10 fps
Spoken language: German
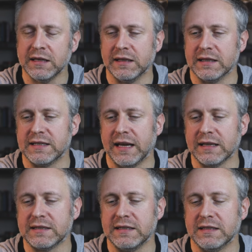da
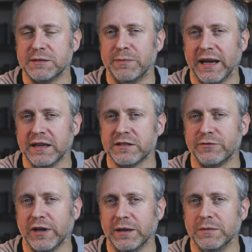zeigt sich das Bias
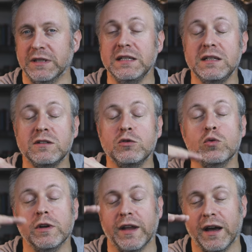Frame nicht
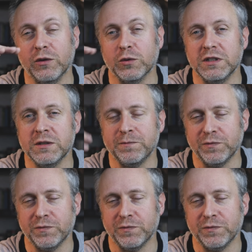nur dadurch,